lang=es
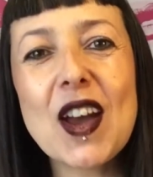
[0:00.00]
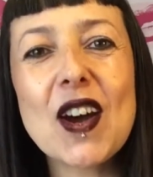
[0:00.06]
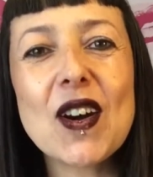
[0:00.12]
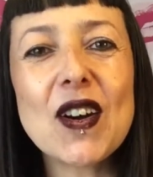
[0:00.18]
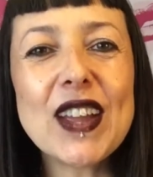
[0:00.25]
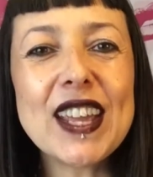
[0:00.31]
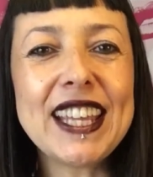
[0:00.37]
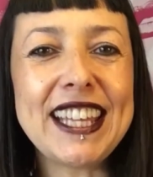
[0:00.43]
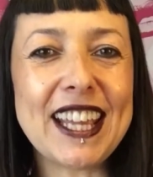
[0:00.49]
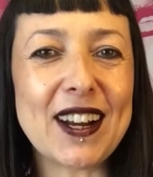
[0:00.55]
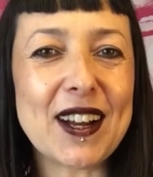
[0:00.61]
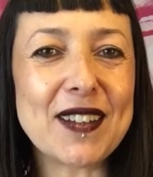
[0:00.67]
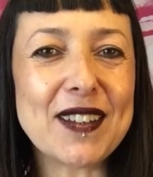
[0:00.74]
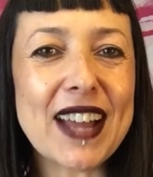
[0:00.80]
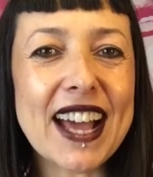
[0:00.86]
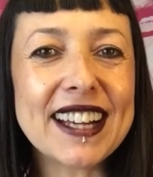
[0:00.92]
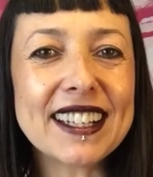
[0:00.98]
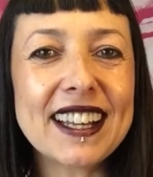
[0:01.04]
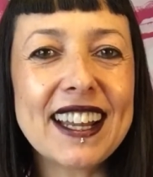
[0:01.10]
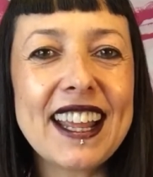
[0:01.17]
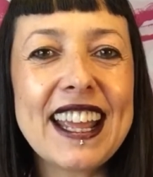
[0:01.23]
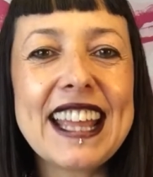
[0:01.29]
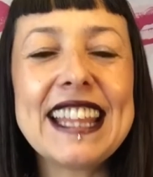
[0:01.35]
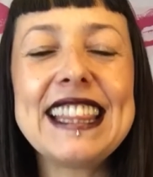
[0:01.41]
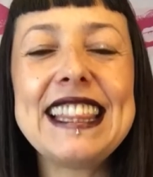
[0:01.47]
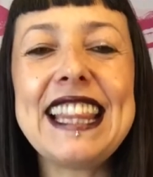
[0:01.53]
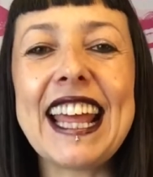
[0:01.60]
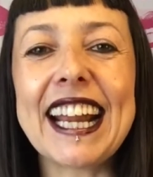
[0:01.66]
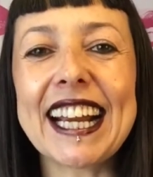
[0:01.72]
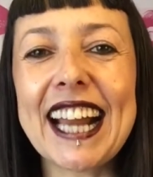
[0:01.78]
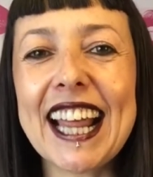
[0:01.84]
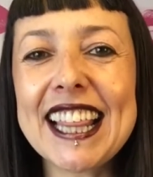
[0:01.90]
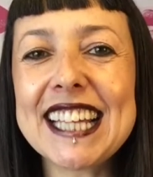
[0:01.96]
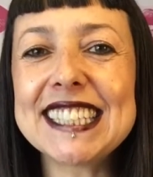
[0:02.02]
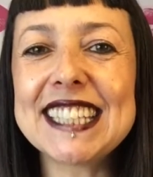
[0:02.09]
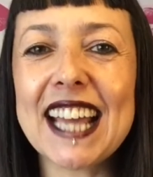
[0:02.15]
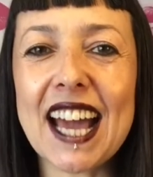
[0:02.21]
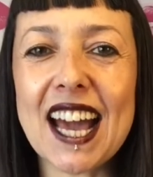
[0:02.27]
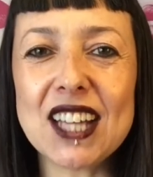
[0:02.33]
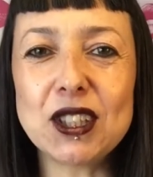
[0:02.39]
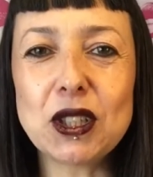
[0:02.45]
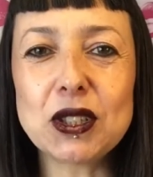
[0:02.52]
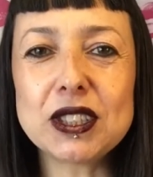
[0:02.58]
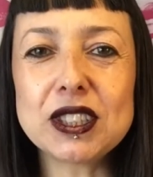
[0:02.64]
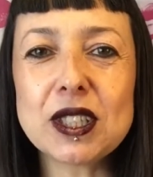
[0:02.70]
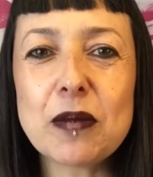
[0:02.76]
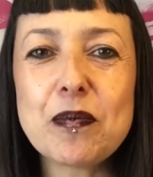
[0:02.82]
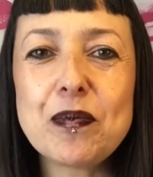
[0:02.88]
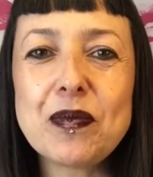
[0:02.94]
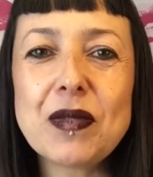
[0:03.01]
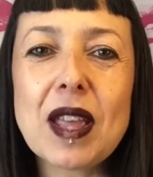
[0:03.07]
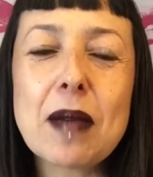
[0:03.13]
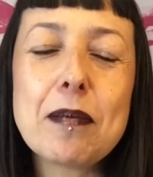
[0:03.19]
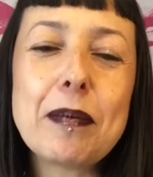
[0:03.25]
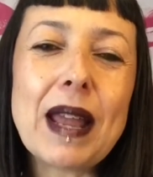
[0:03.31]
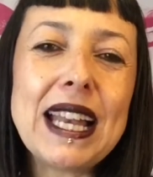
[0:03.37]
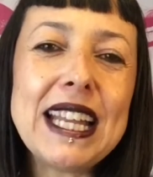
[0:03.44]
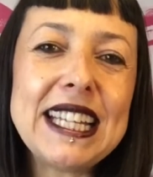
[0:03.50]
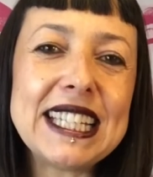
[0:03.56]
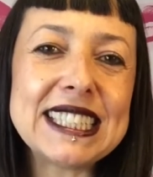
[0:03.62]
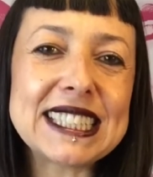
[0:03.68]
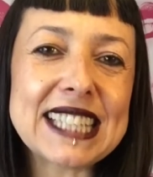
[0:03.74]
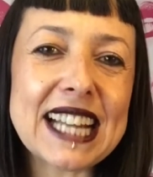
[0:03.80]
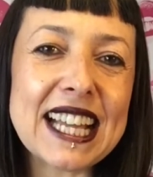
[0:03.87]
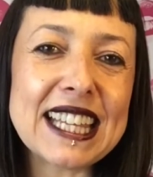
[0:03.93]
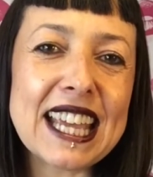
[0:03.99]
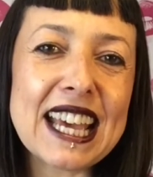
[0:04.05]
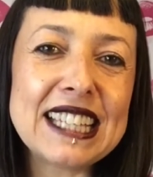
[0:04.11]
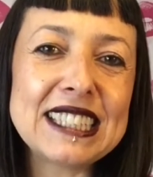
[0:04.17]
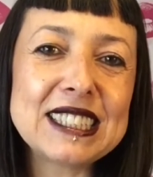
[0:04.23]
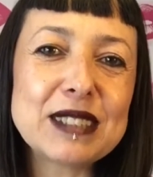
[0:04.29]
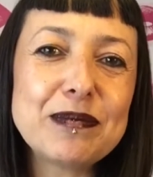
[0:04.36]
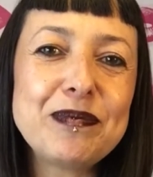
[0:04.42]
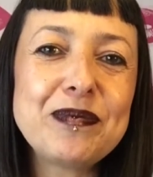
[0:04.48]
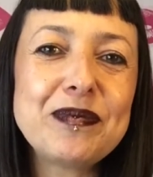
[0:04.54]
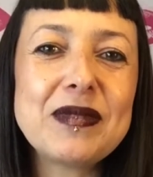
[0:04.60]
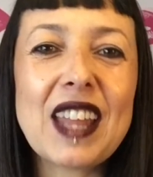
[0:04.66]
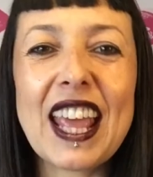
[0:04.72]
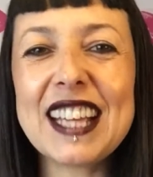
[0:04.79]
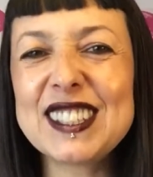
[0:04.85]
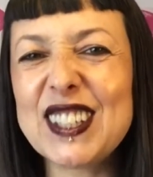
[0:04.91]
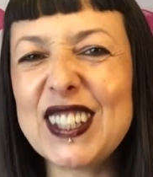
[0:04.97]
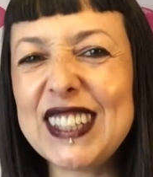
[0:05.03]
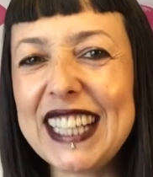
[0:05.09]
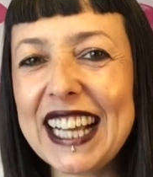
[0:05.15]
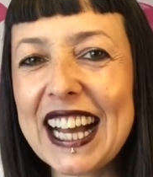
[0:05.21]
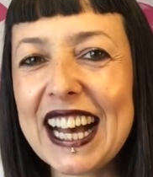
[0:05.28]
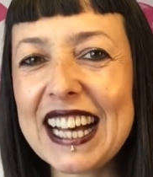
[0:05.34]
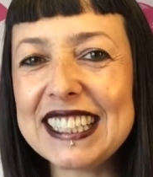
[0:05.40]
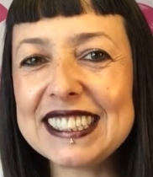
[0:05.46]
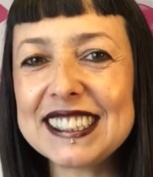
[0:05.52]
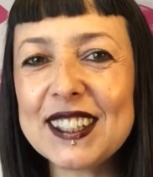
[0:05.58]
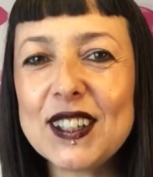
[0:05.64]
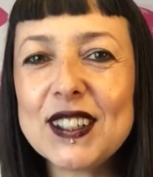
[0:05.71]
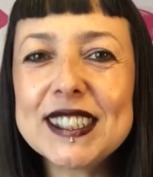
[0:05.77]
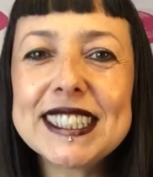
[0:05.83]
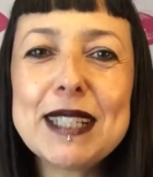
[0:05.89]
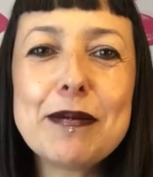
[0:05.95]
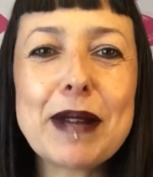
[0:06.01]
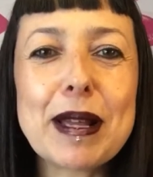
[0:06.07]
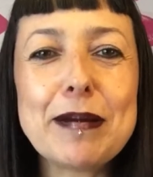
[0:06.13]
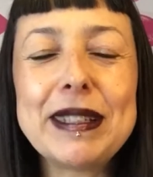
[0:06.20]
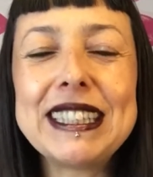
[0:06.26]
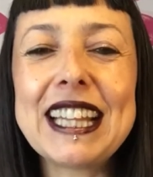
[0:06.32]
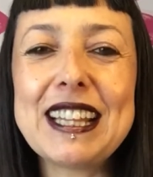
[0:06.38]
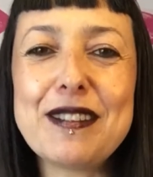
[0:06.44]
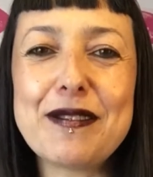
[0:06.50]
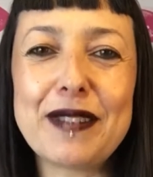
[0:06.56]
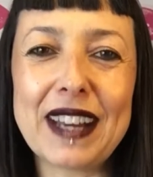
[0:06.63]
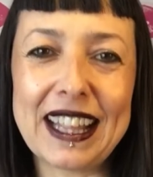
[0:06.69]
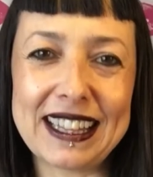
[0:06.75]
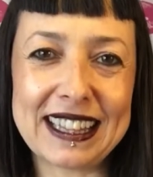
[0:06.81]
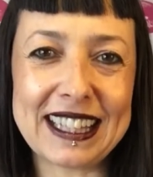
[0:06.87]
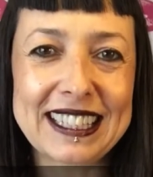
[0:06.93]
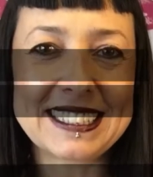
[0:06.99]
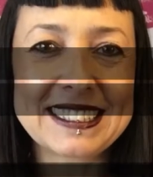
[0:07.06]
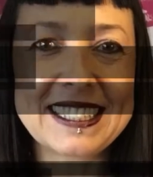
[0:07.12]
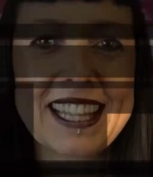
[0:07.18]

Hoy quiero hablar de razas de gatos, pelín extrañas, exóticas o simplemente diferentes.